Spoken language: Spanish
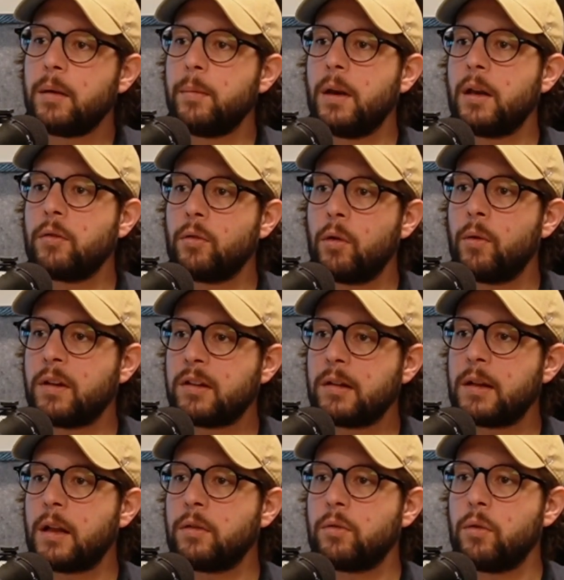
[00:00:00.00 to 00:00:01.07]
Jiménez no lo hace
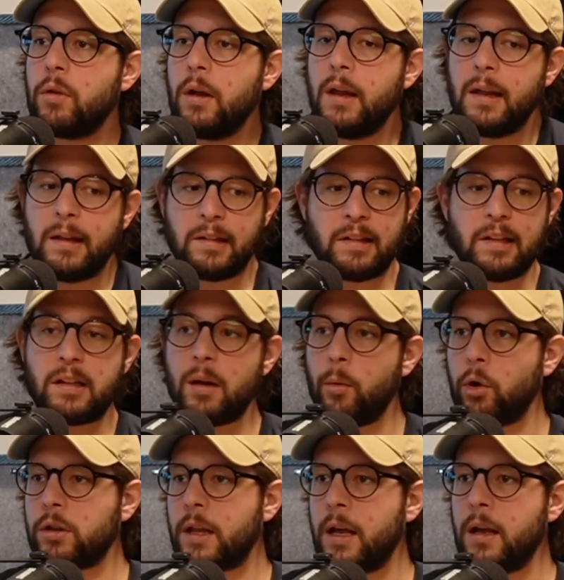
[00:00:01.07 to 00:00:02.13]
tanto. Sí se
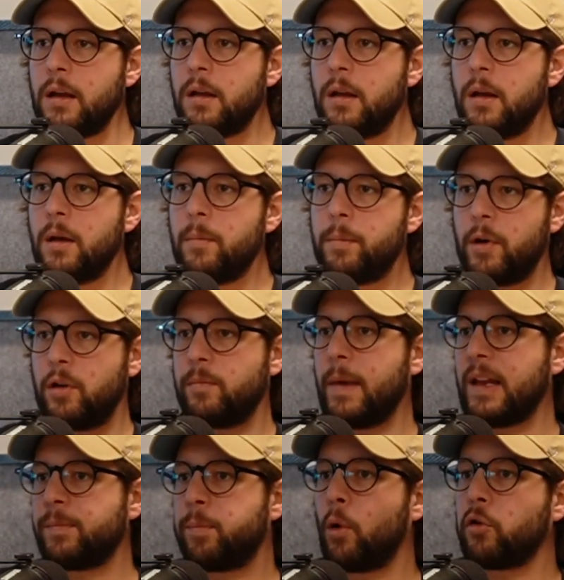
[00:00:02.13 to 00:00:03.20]
vota, pero es
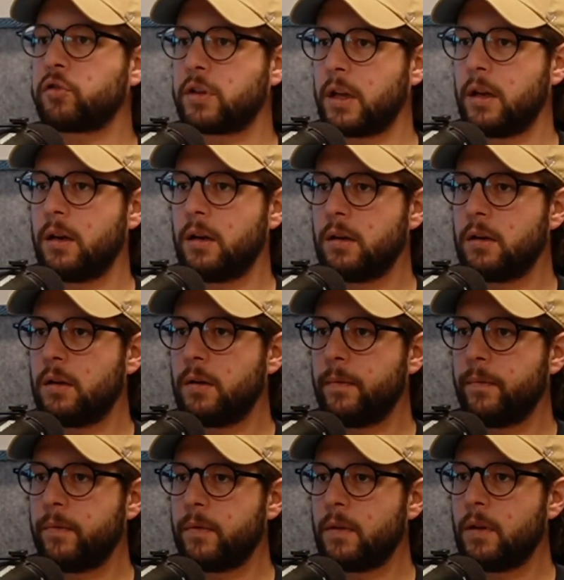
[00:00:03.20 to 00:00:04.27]
más poste. Sí.
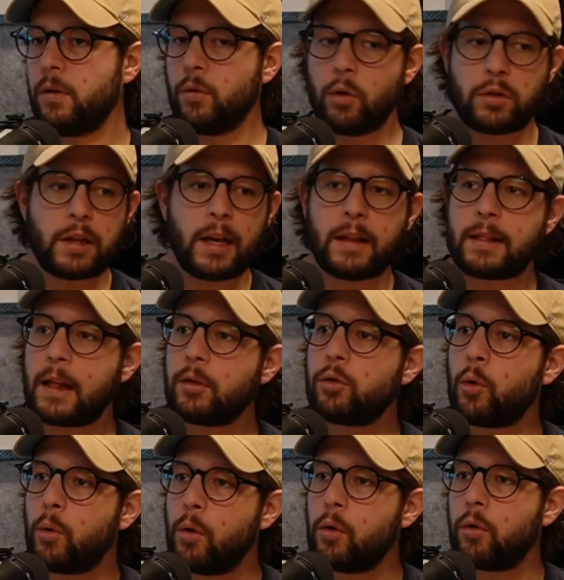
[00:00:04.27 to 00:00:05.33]
No tiene
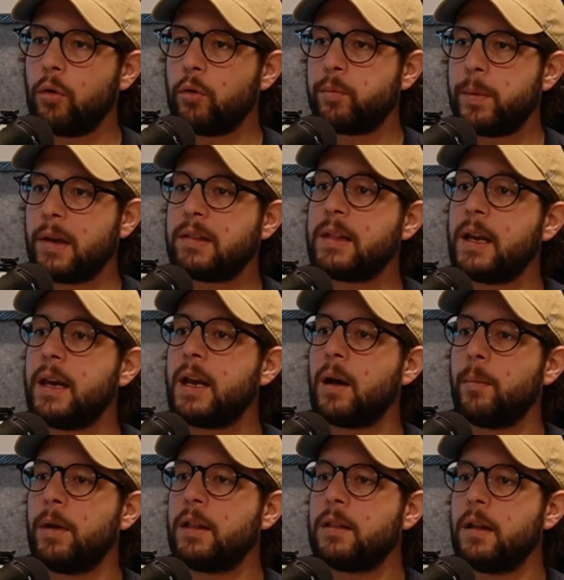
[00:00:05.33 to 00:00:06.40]
tanto juego con los pies.
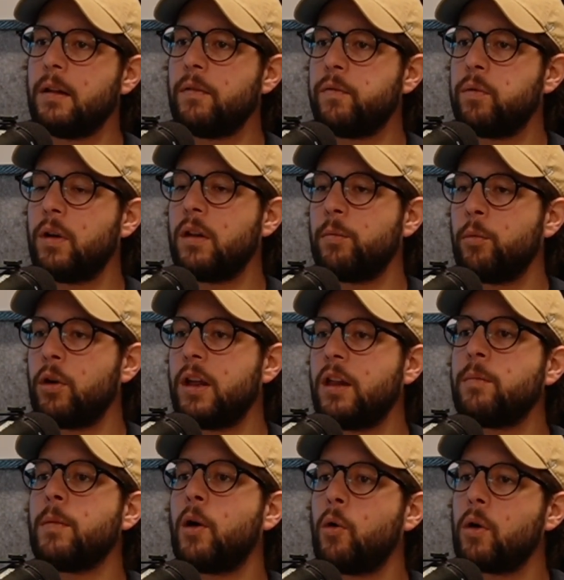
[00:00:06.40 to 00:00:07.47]
Técnicamente, Funes Mori
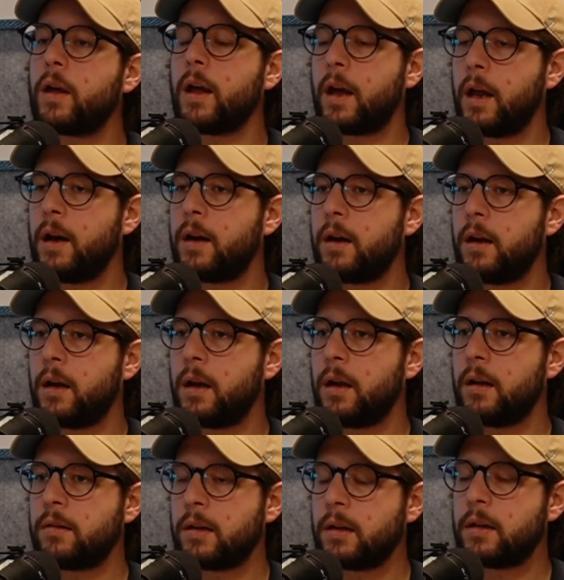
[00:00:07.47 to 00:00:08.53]
es mejor que Henry
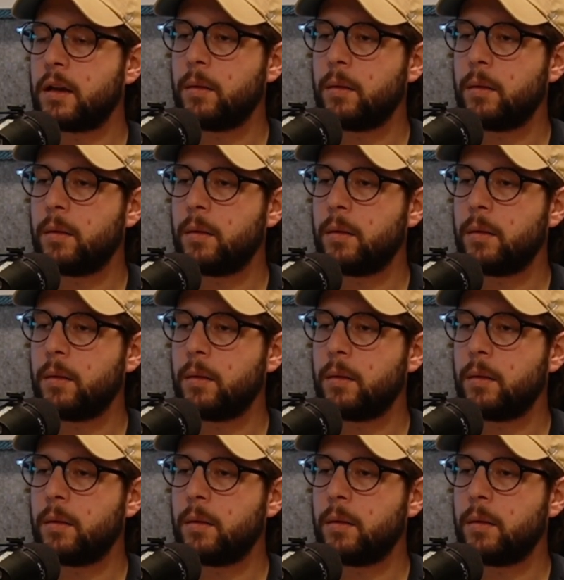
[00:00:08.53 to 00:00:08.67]
que Santi